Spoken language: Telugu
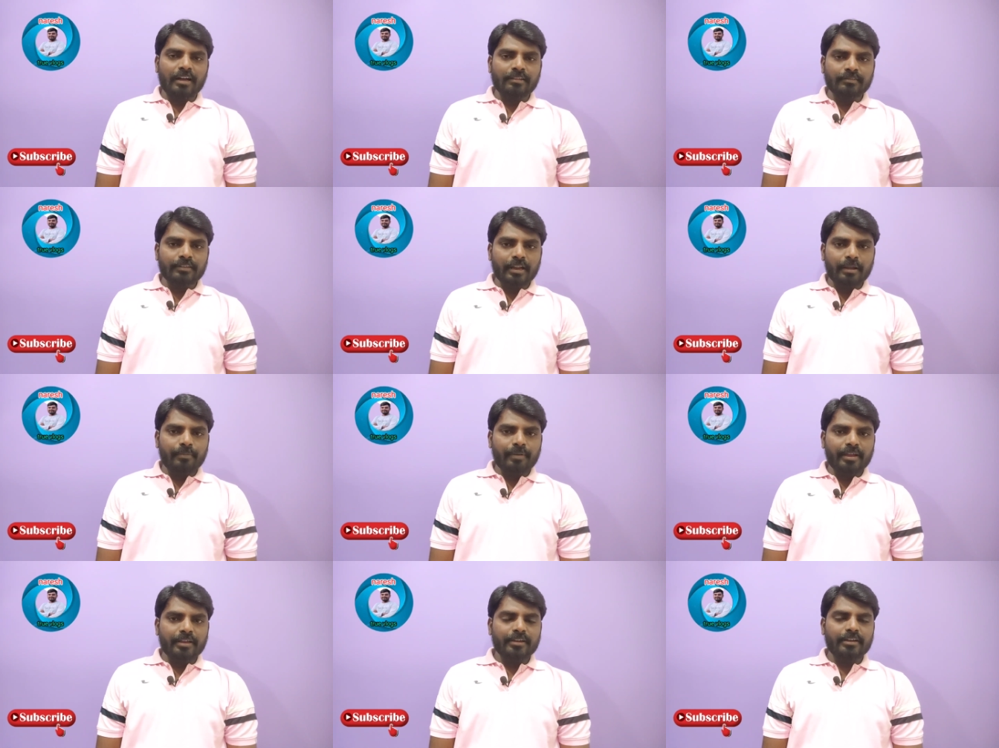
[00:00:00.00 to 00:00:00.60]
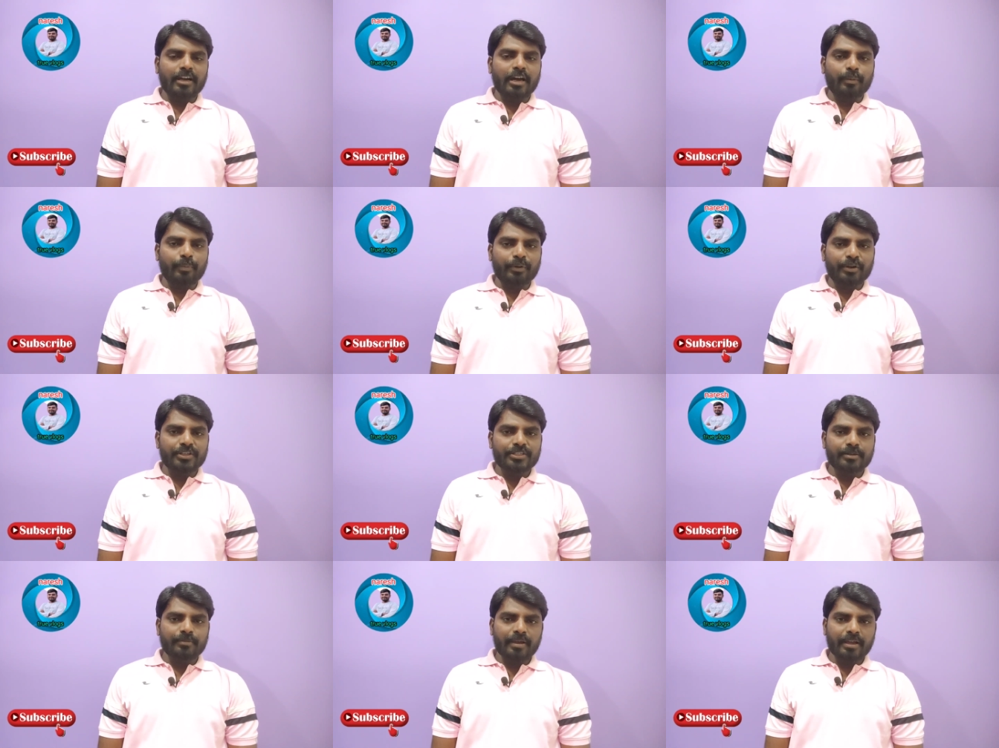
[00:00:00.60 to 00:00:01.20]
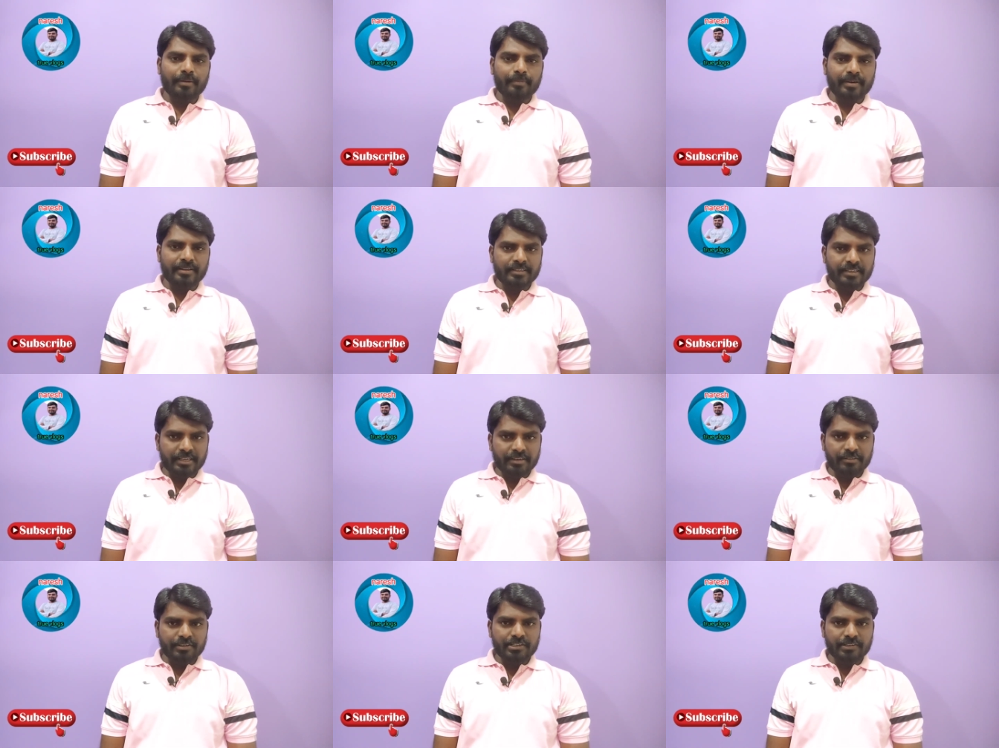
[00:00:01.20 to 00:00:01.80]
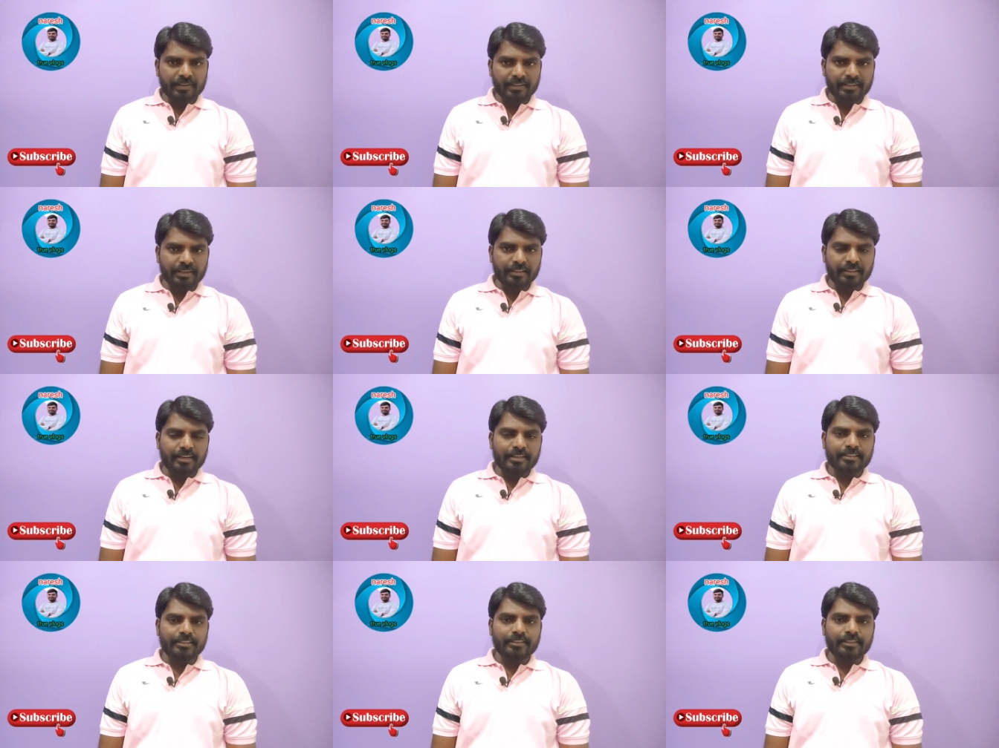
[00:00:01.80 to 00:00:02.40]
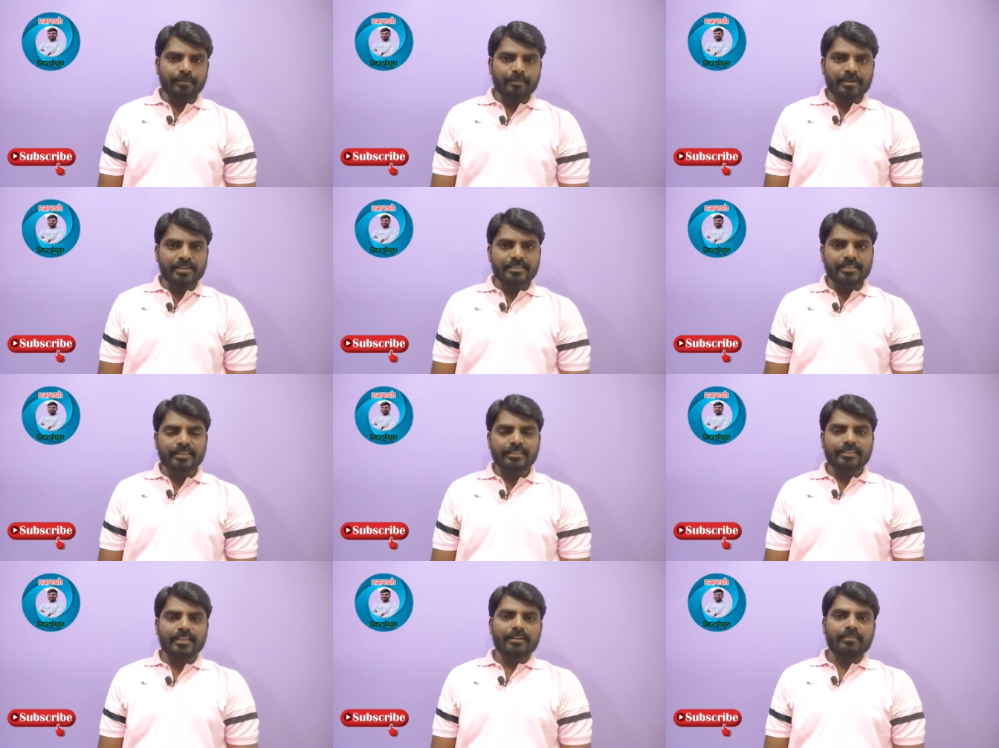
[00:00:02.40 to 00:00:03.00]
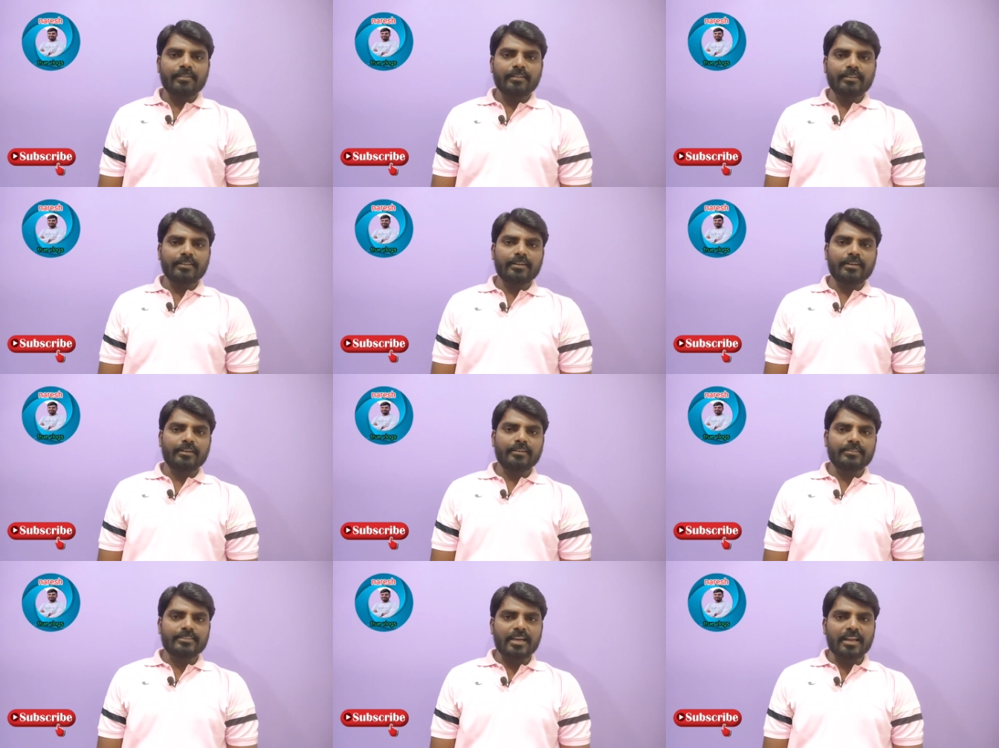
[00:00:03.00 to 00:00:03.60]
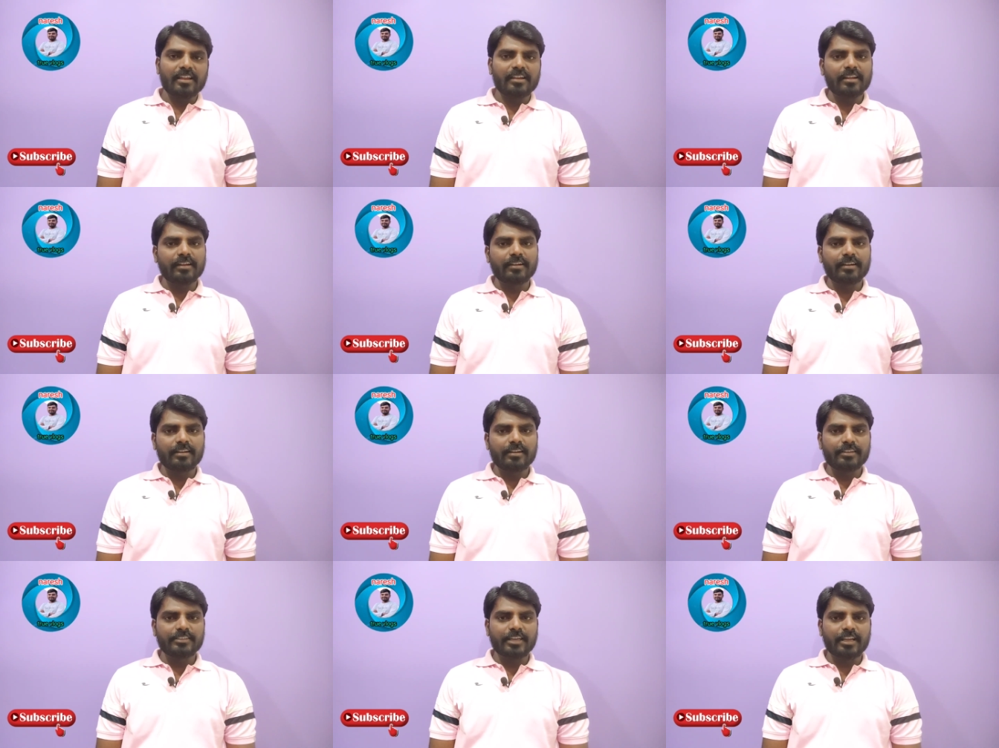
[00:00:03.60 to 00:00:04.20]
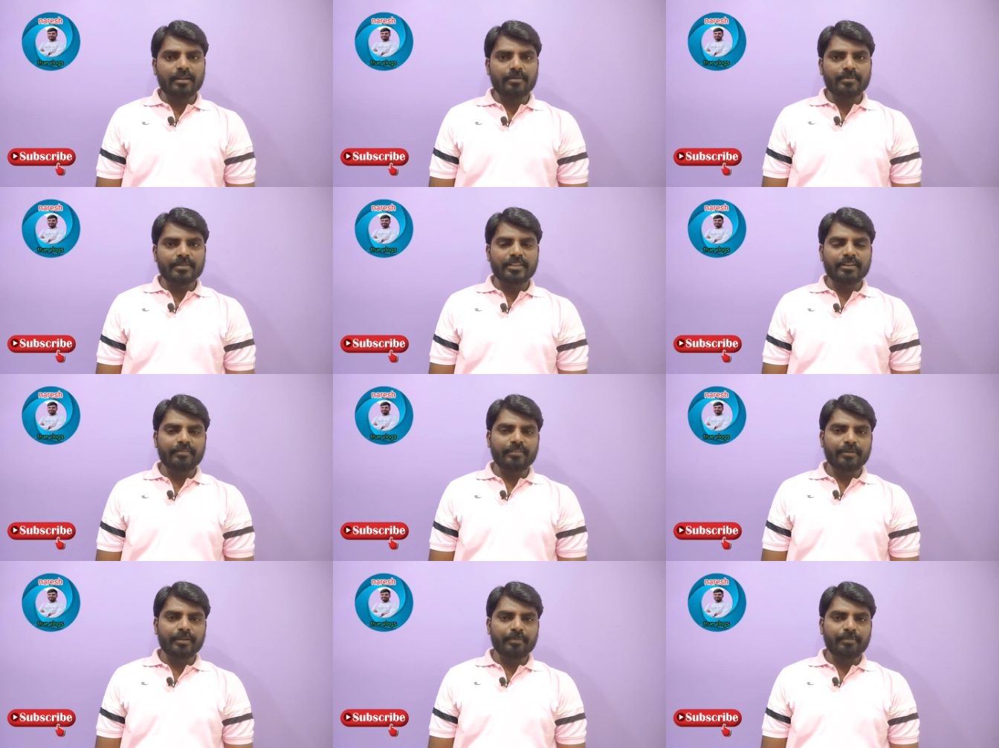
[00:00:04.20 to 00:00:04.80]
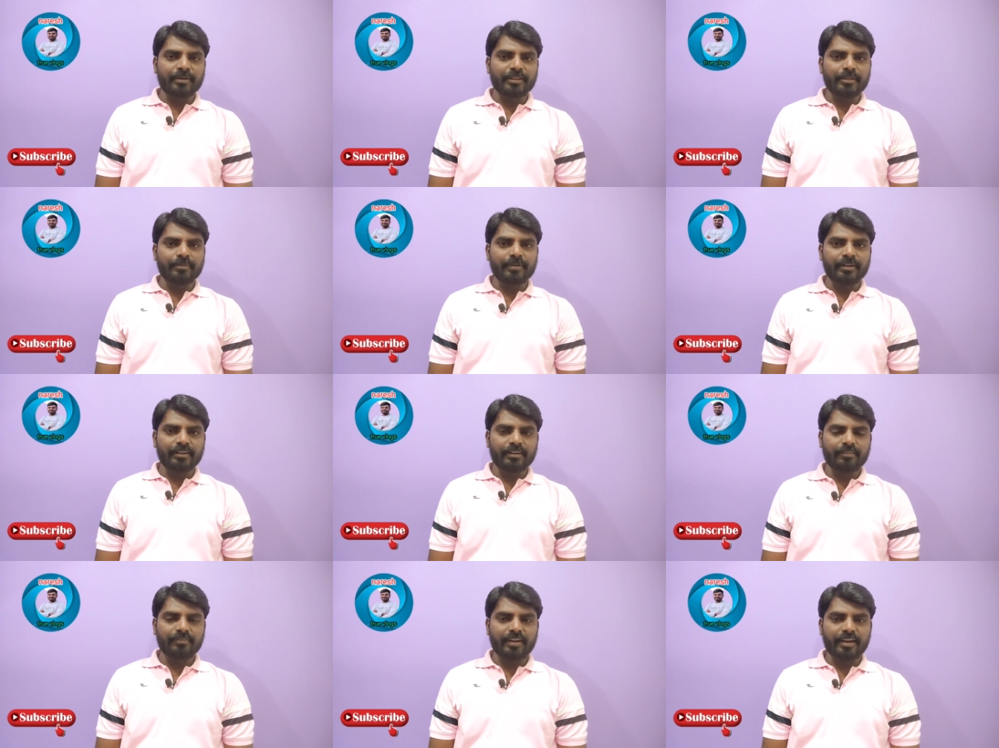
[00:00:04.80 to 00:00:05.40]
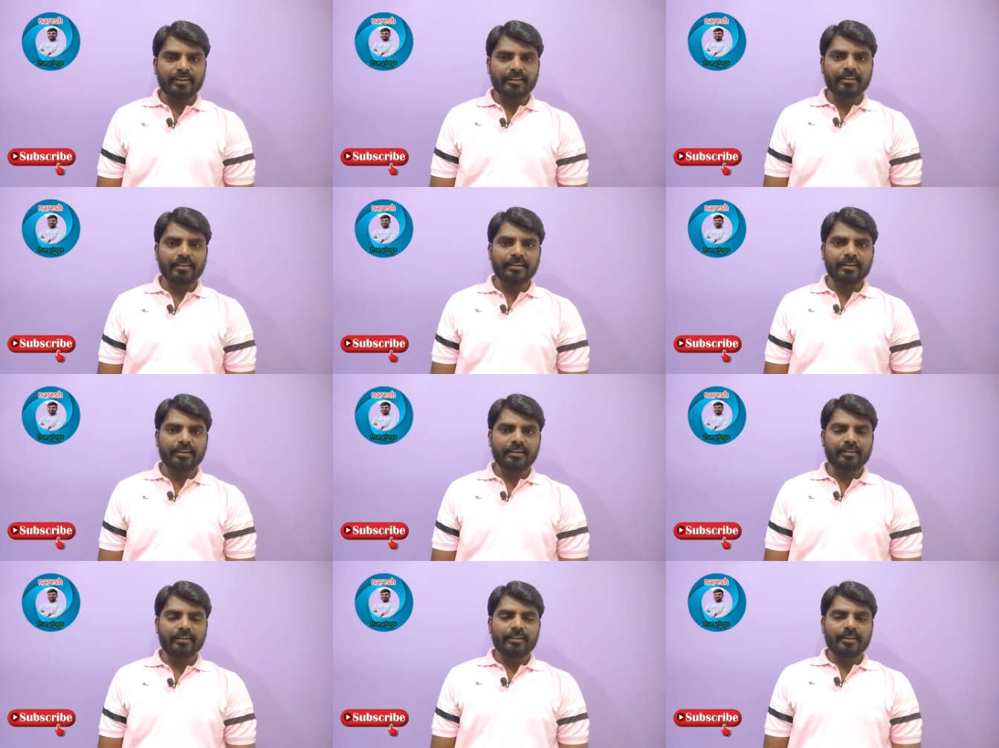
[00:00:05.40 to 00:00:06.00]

ఆంధ్ర బ్యాంక్ కార్పొరేషన్ బ్యాంక్ మెర్జ్ అనే విషయం అందరికీ తెలిసిందే మెర్జ్ అయిన తర్వాత చాలా రకాలుగా చాలామంది ఇబ్బంది పడ్డారు ఫైనల్గా